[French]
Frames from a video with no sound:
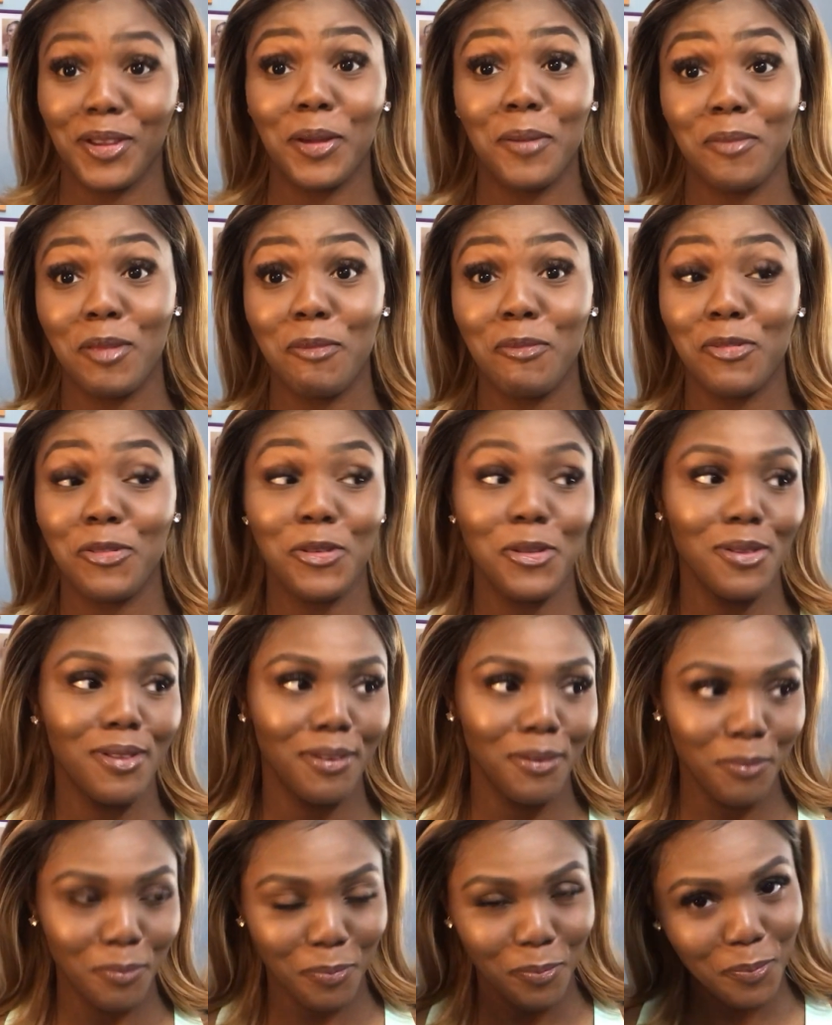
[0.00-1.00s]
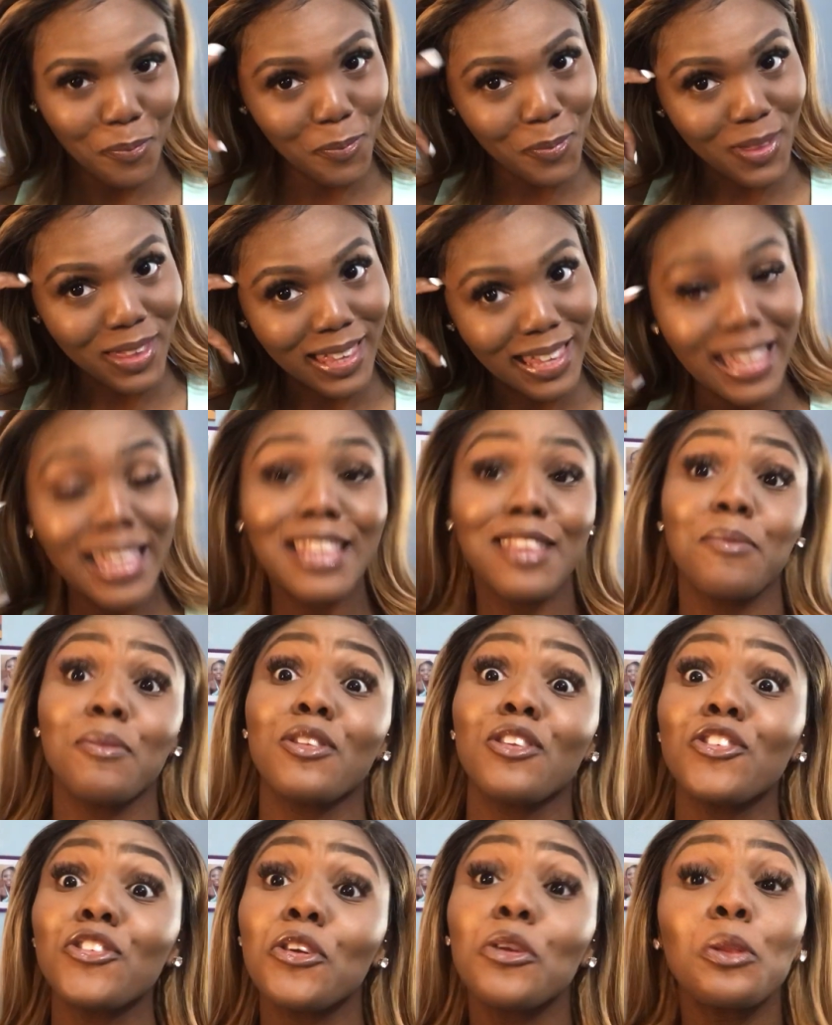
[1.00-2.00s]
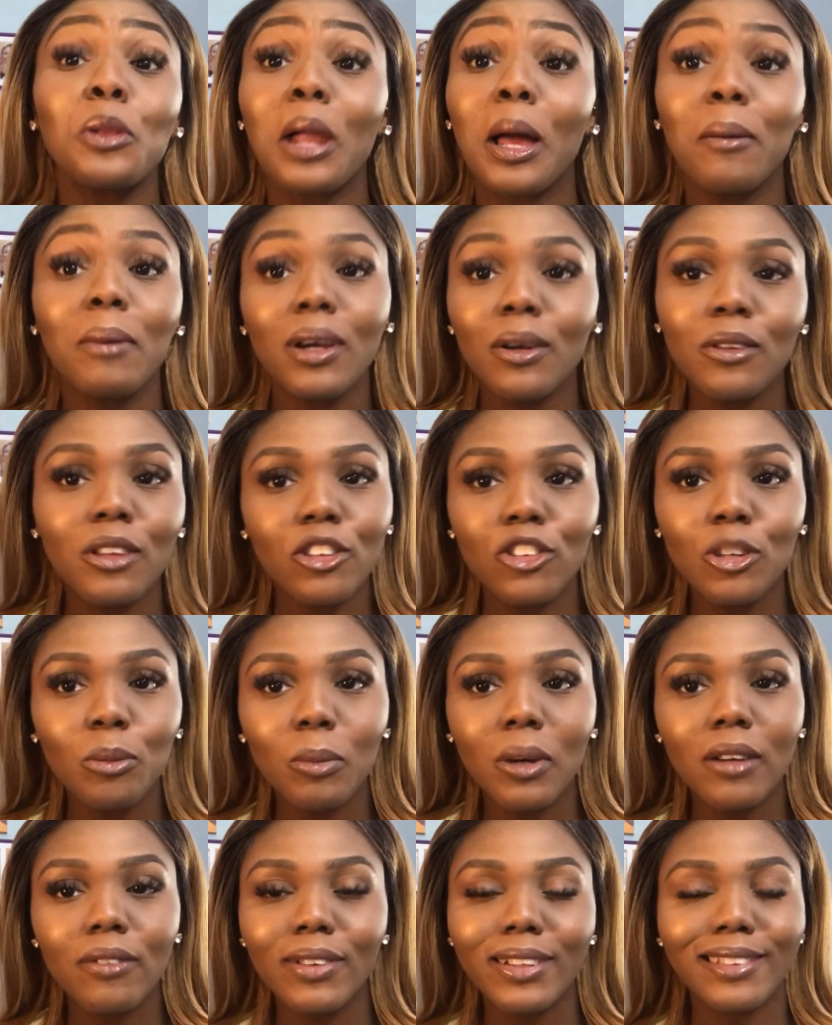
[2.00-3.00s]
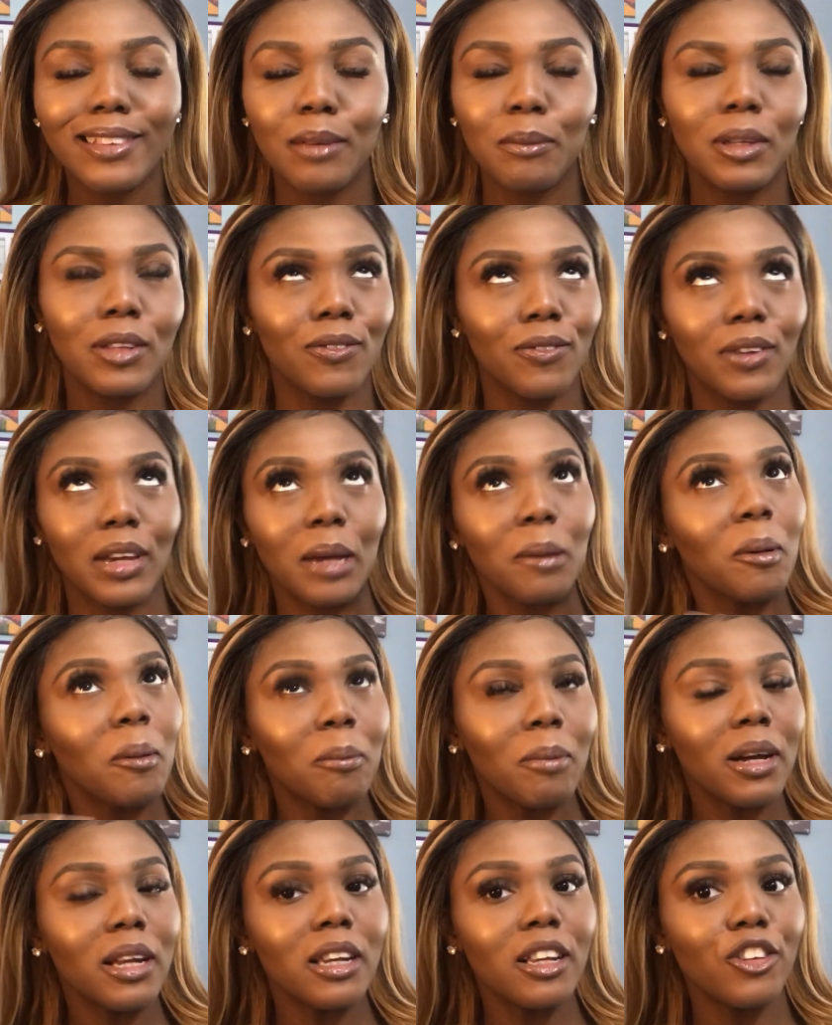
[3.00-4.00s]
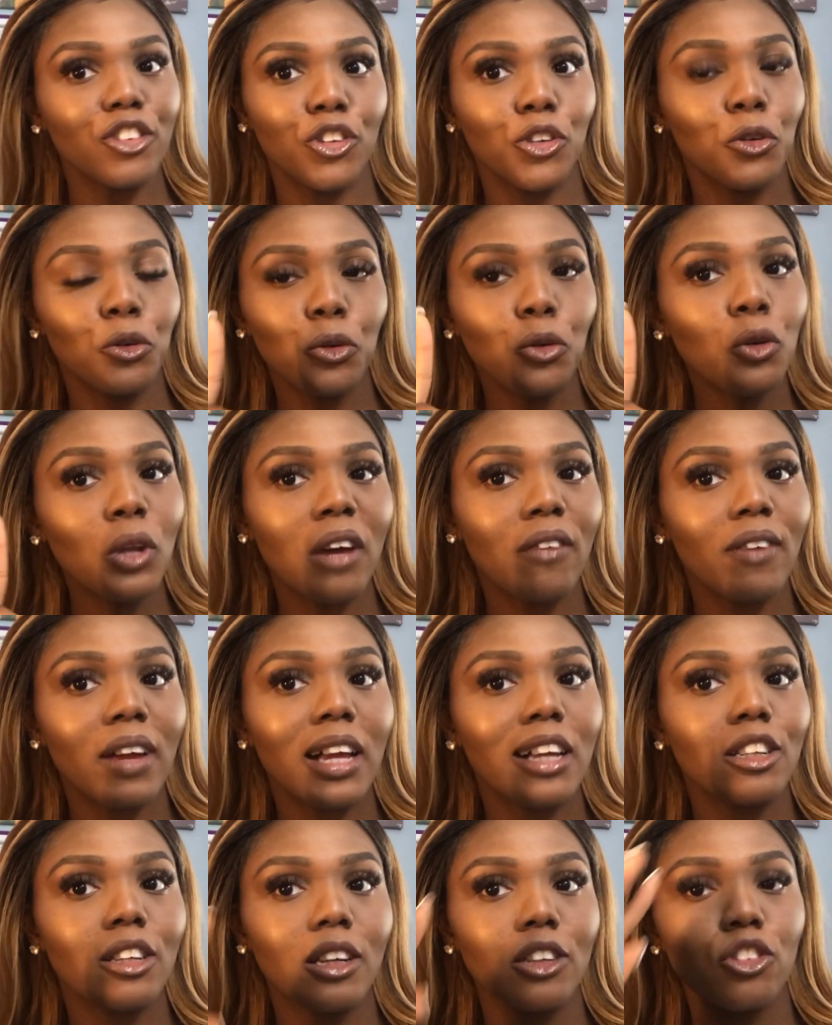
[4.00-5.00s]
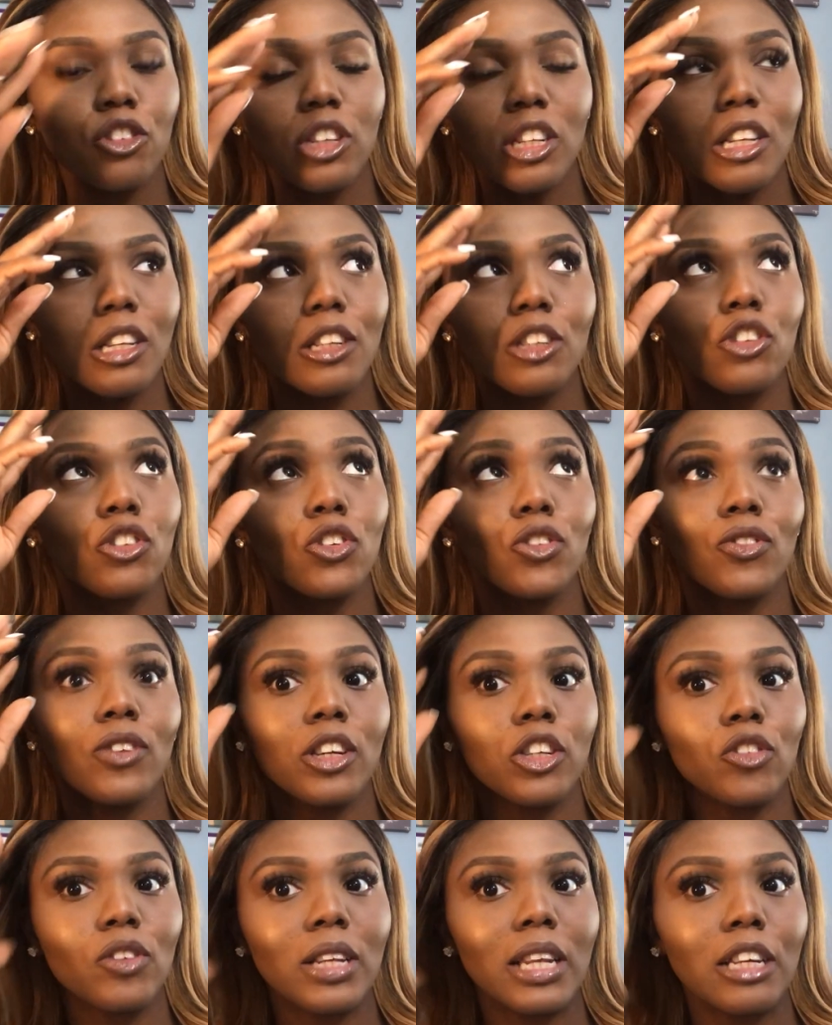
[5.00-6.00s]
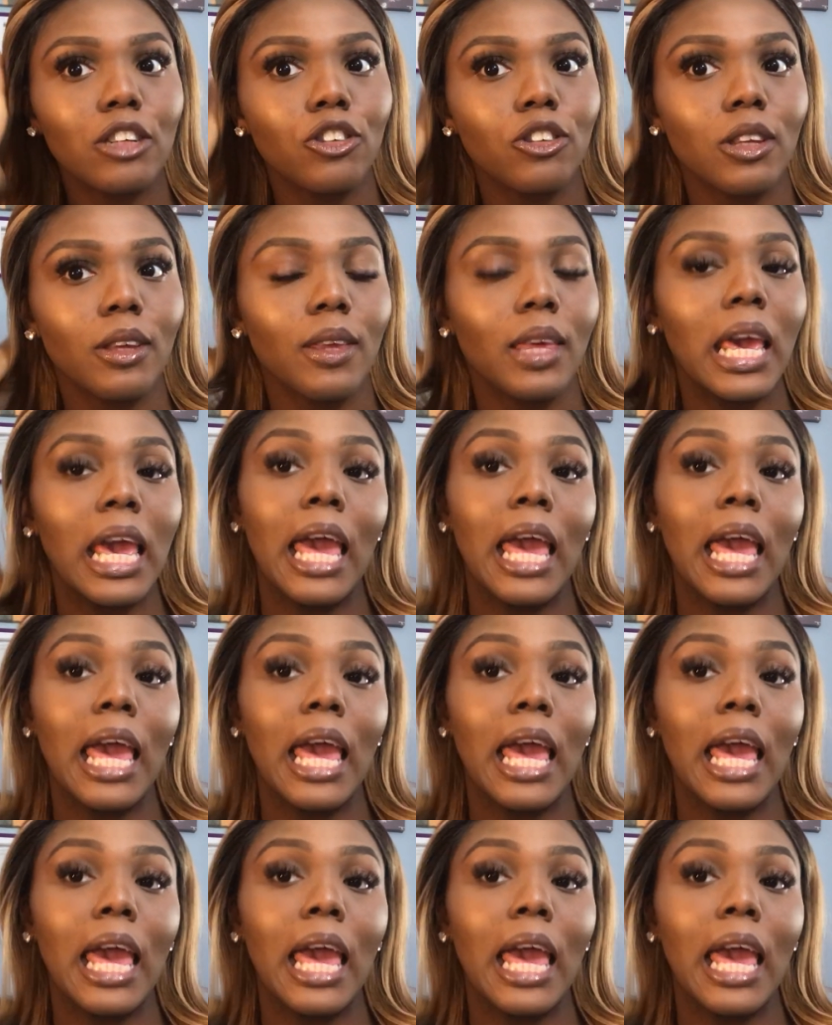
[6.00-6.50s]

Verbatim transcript: comme d'habitude parce que j'ai un Dolorama à côté de chez moi, fait que ça m'aide vraiment pas là. J'ai une affaire à acheter, là j'y vais, je vais l'acheter.